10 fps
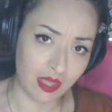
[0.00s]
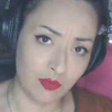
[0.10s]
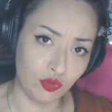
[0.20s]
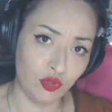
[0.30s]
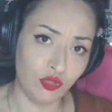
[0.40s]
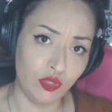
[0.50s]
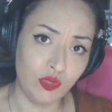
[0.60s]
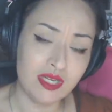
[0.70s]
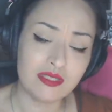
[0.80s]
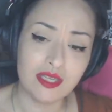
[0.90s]
El botón de
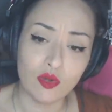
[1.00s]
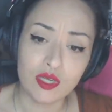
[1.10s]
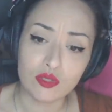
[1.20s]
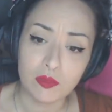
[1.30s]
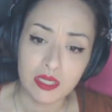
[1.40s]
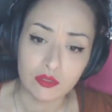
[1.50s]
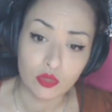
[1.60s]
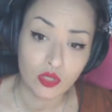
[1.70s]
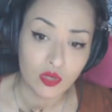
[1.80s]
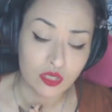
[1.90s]
unirse no es
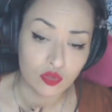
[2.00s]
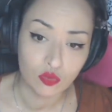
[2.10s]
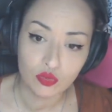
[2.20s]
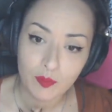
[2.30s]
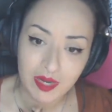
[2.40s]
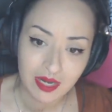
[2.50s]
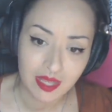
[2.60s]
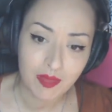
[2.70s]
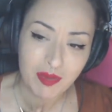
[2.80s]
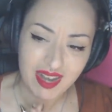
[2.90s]
obligatorio en absoluto para
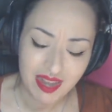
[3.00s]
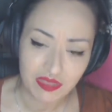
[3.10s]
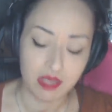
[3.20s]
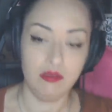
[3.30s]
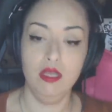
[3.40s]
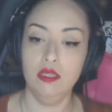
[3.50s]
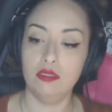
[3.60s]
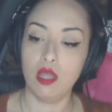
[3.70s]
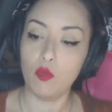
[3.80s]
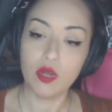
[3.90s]
nada, para nadie.
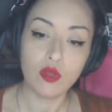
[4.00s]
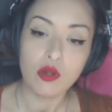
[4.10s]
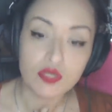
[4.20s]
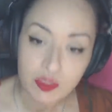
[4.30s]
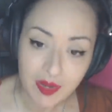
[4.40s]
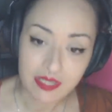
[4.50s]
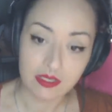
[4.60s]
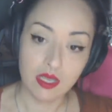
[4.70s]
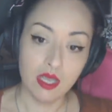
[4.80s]
¿De acuerdo? Que lo sepáis.